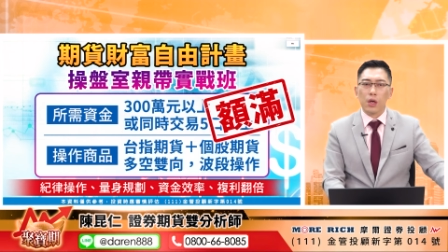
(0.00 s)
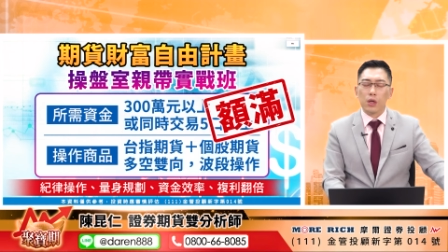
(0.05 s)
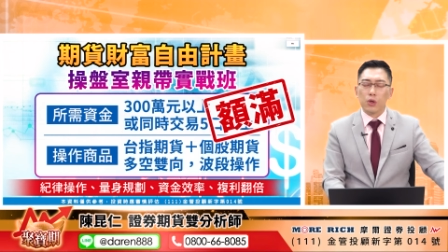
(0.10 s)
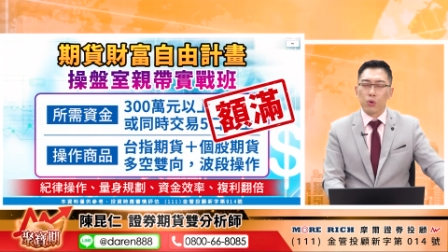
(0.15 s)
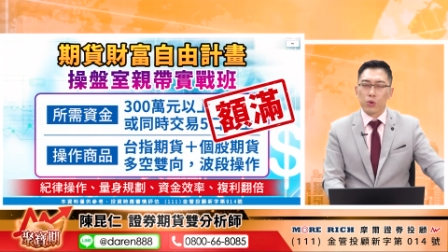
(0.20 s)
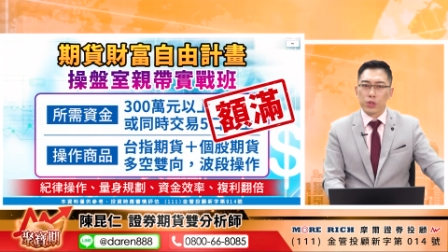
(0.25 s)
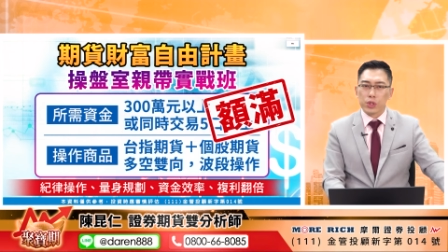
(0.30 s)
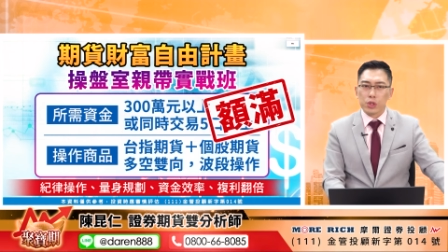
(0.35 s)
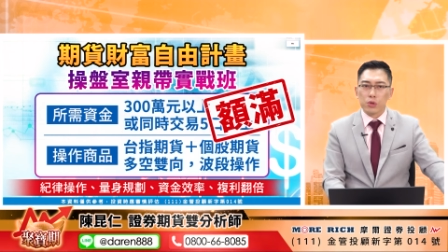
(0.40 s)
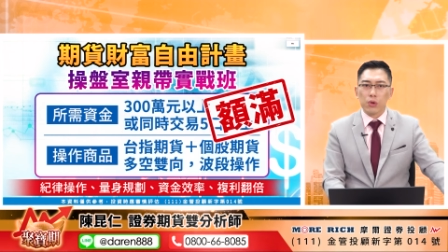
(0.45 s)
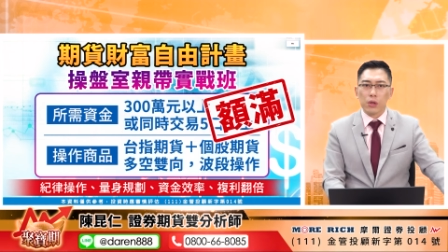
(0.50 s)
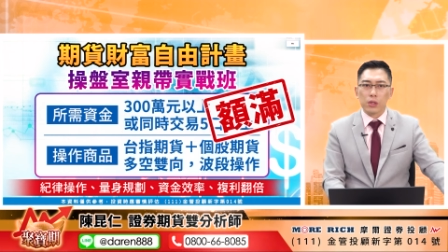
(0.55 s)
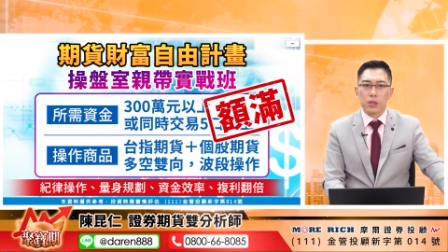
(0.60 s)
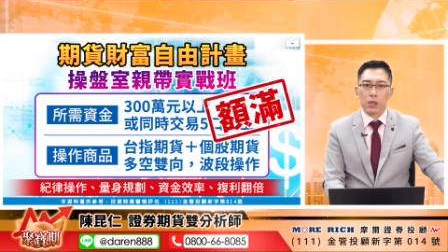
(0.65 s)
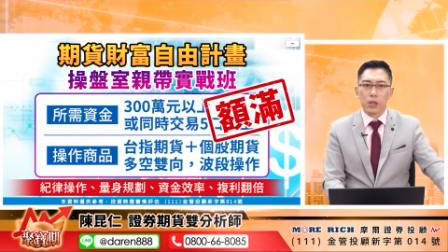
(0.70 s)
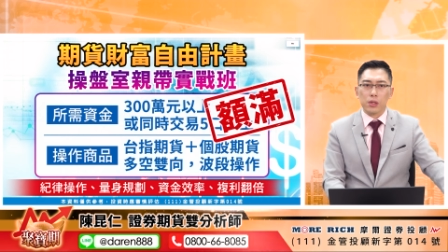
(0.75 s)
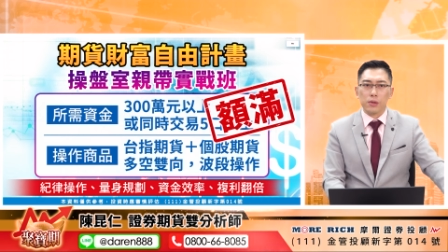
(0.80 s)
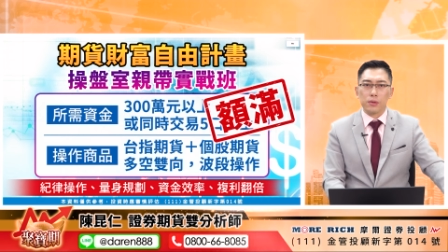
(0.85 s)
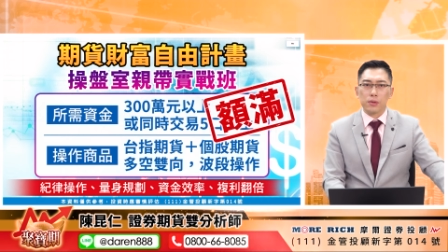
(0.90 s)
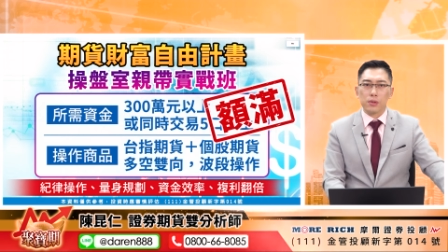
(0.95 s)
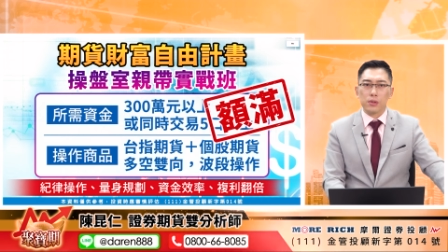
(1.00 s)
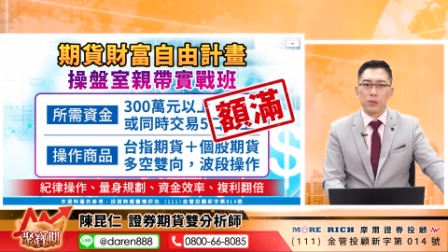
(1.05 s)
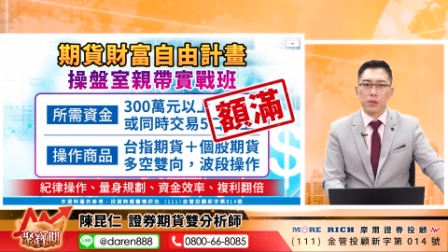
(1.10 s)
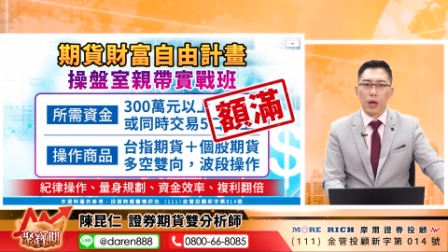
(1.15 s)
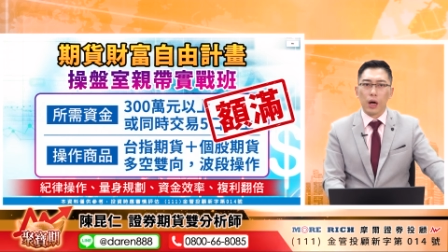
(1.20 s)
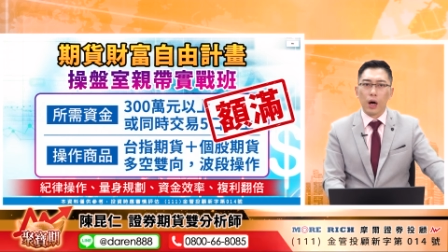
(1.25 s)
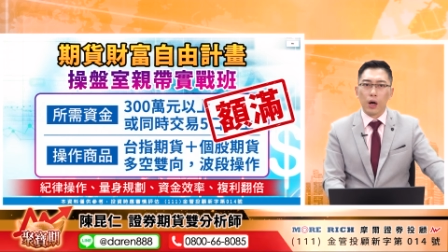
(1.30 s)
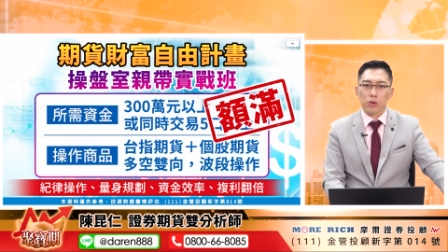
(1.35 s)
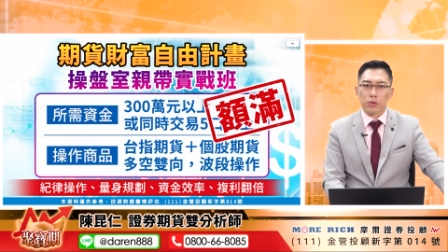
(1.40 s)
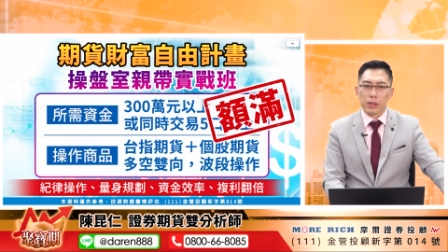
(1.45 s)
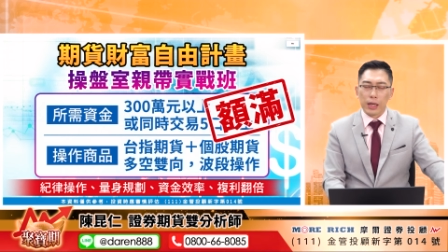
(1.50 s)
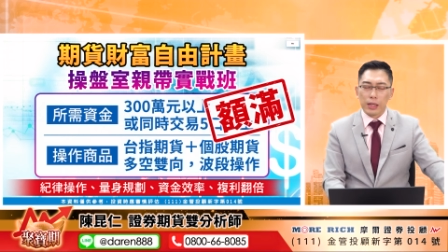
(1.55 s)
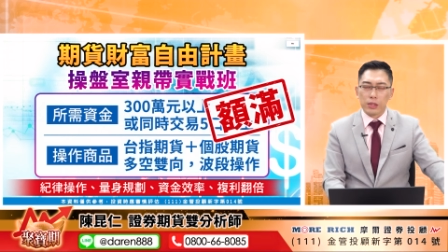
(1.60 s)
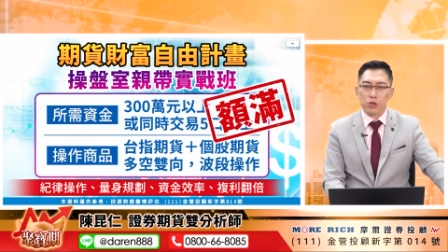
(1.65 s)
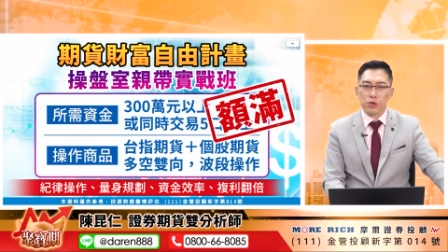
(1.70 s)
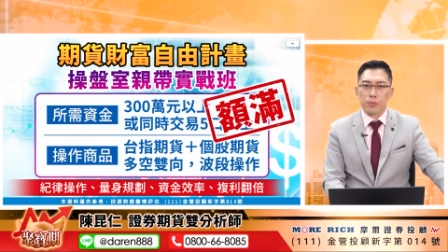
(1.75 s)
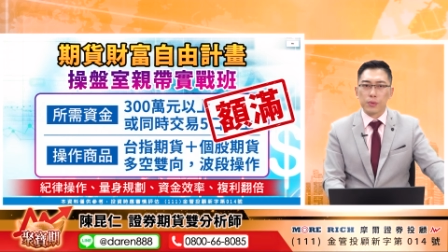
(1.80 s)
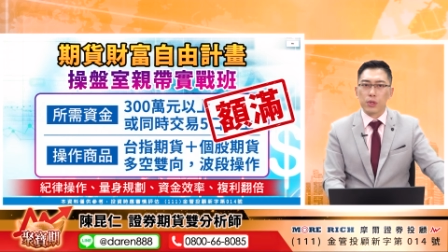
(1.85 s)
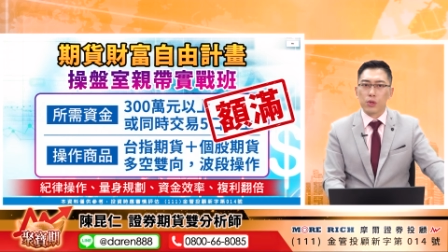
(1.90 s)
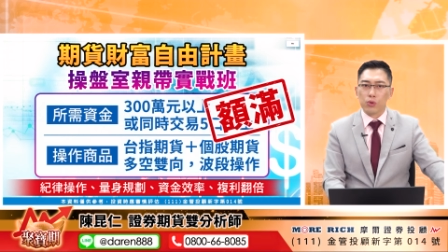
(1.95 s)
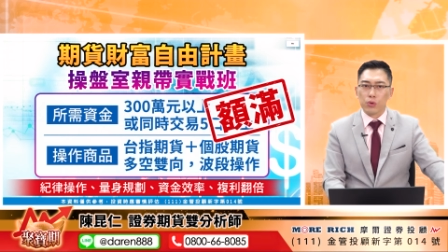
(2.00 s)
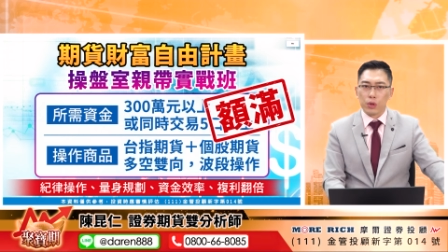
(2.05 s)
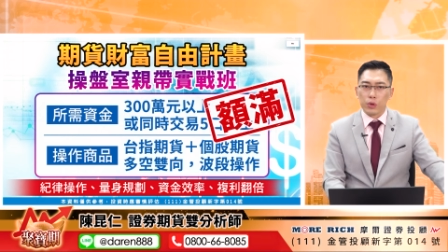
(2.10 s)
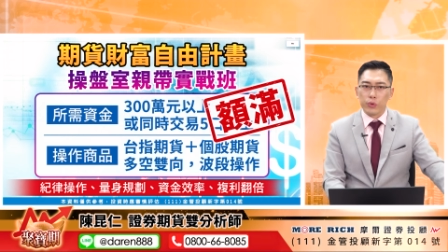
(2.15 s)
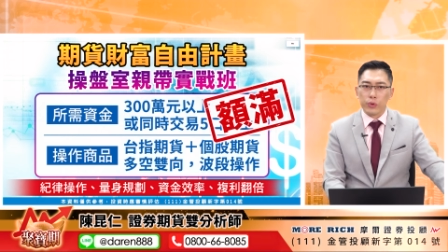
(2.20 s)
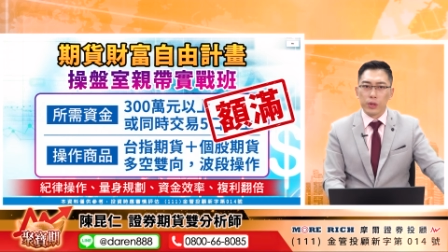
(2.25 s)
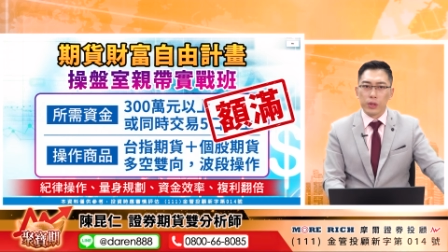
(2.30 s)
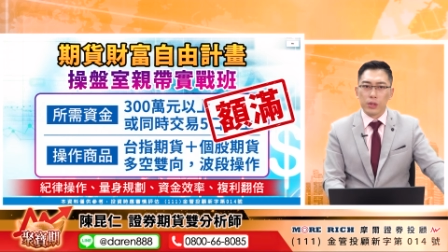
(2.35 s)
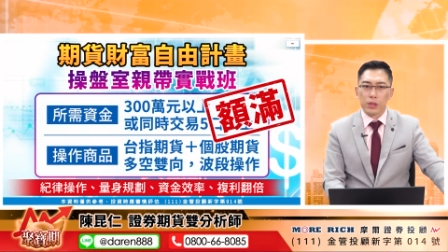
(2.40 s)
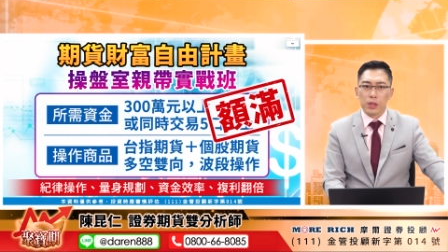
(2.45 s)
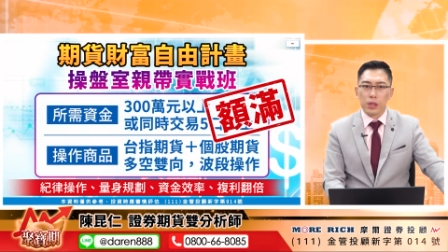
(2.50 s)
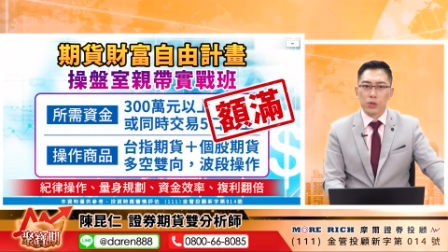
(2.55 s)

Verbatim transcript: 我希望可以好好带着我们的会员，